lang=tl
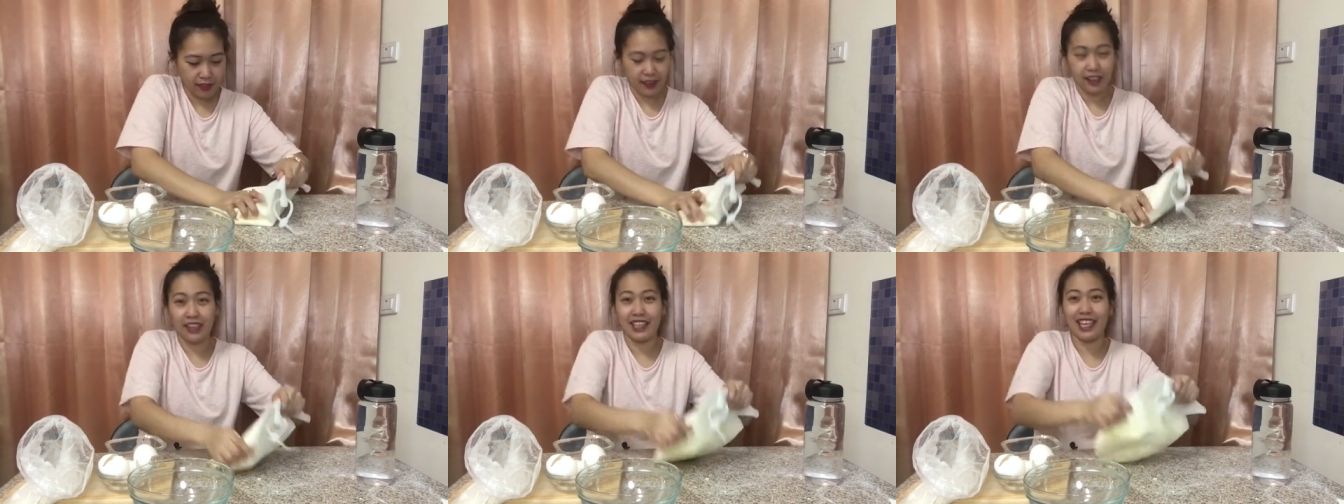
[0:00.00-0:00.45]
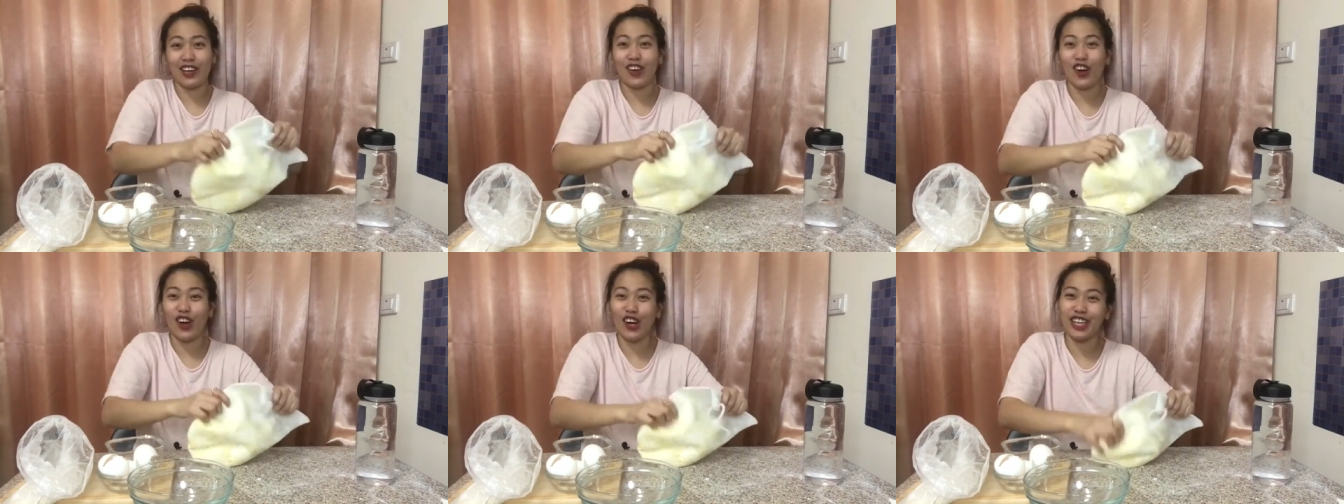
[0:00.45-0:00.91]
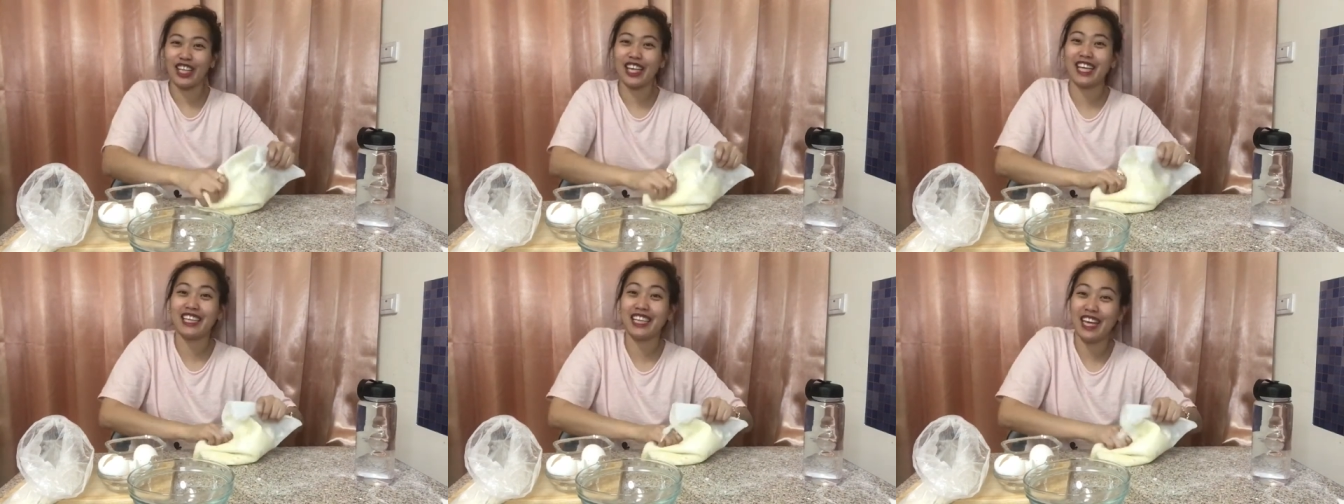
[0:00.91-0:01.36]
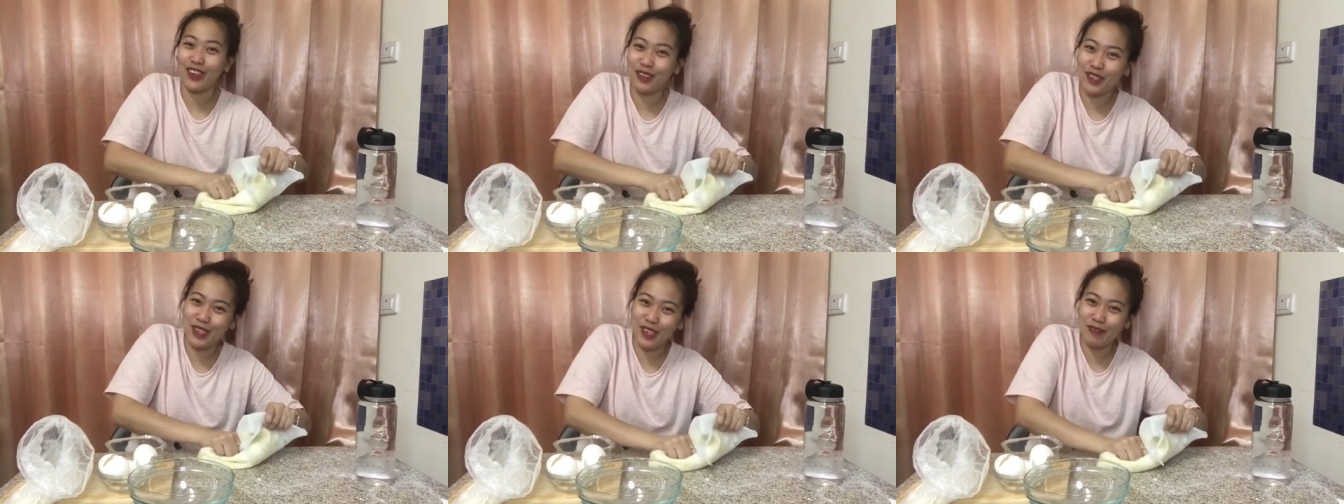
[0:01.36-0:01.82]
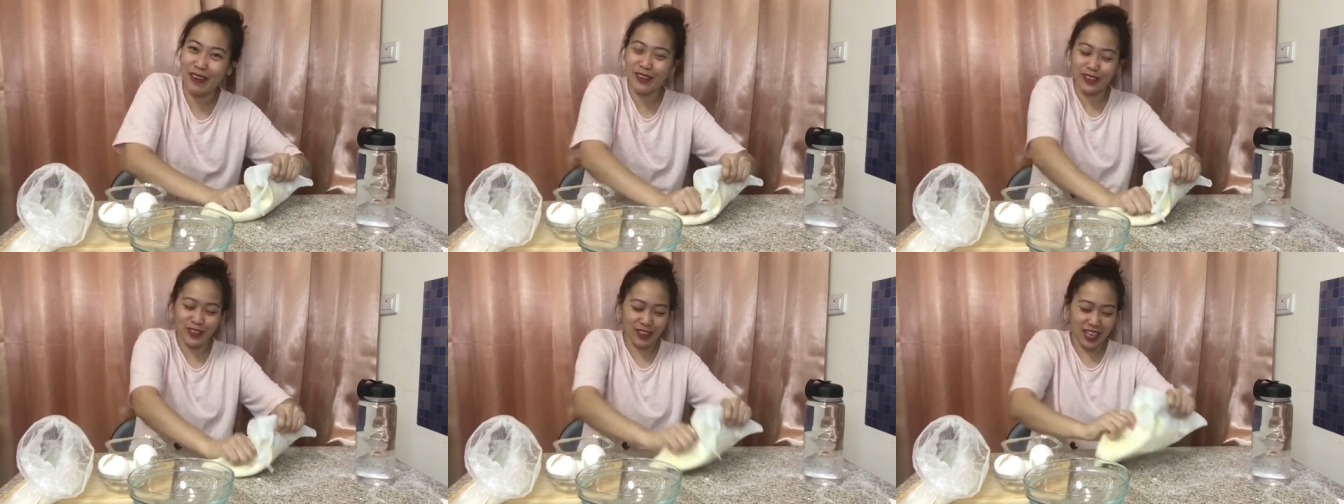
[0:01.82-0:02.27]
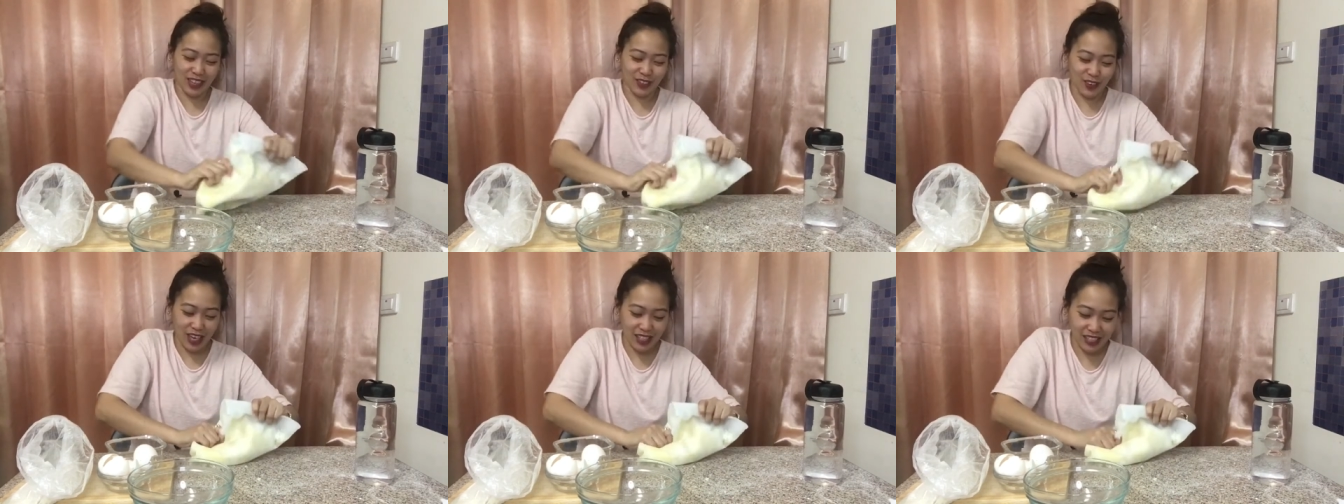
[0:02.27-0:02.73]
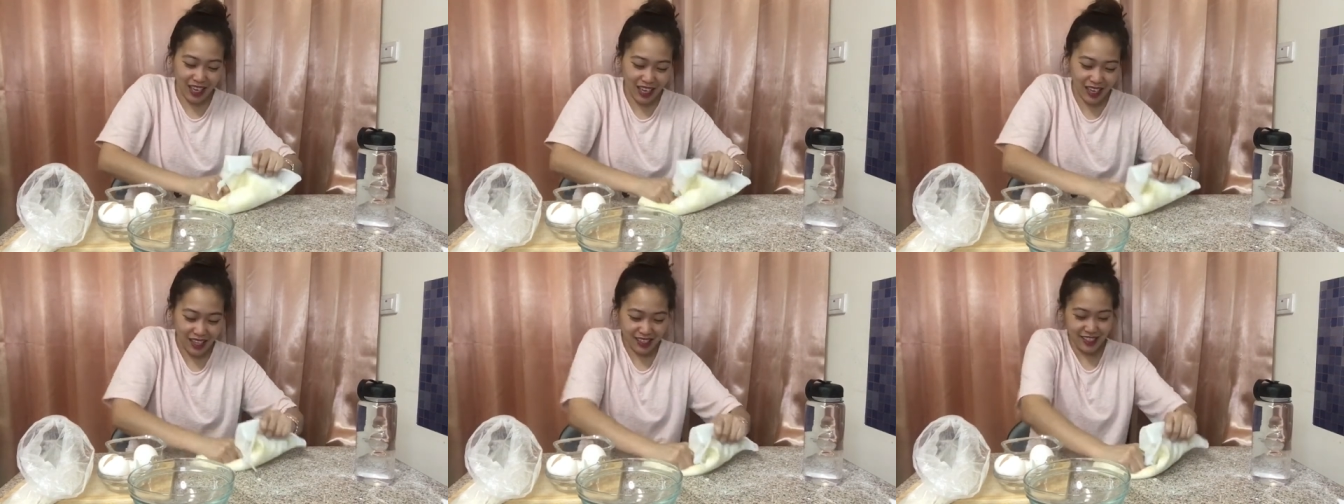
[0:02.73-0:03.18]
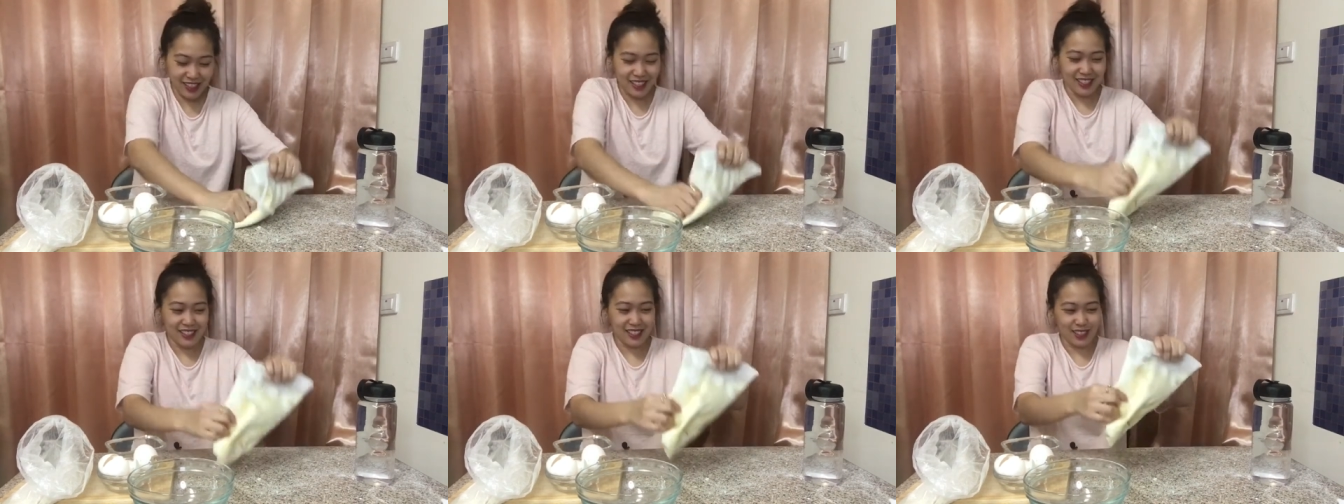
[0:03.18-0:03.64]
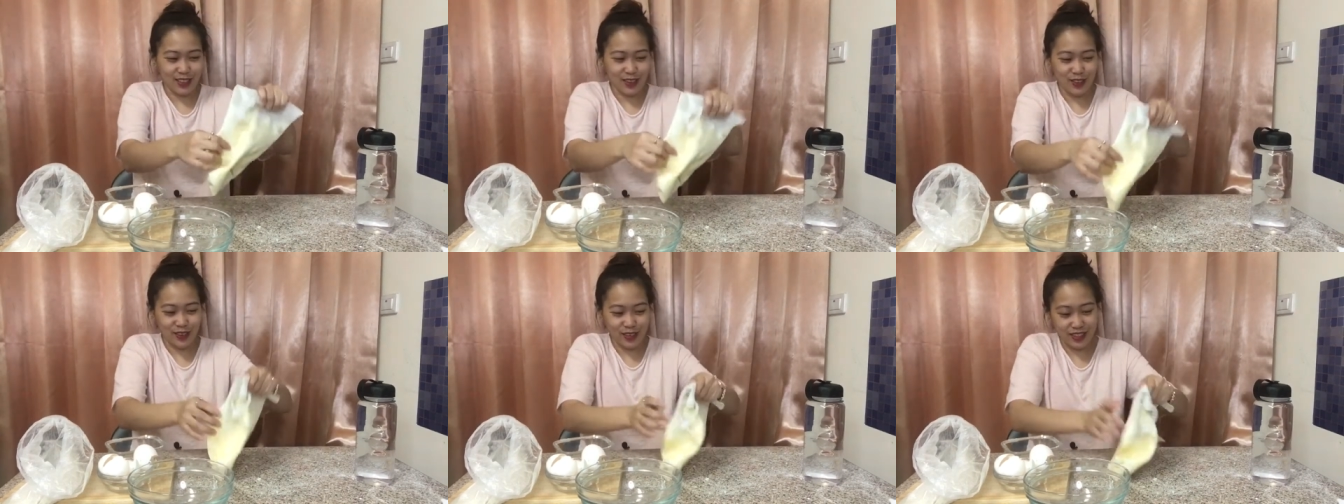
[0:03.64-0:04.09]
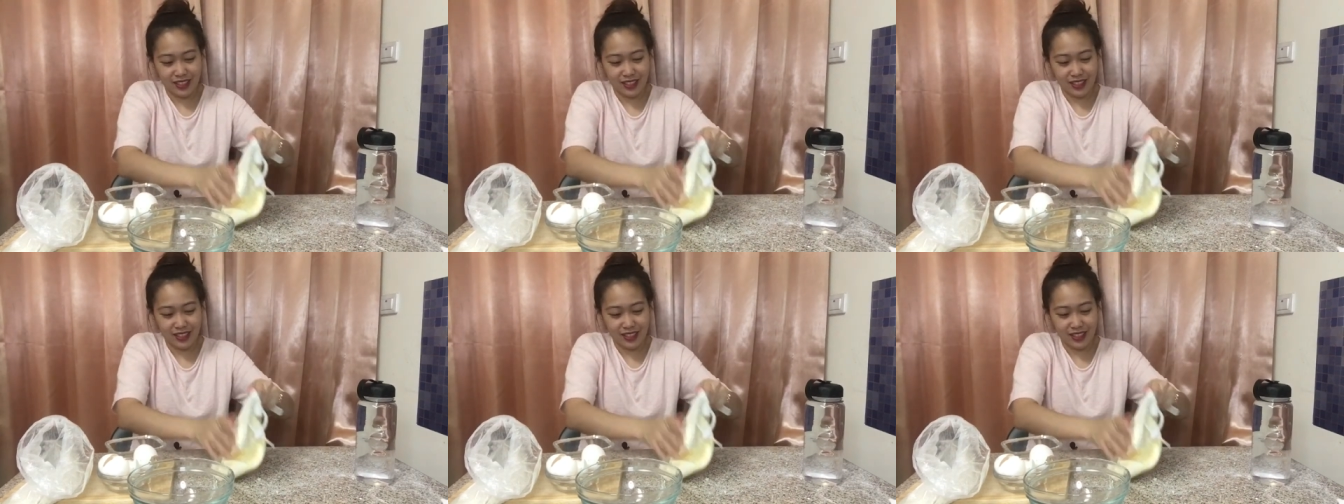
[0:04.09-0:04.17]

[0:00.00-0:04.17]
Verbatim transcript: Hindi ko, hindi, hindi ako marunong neto guys ah. So,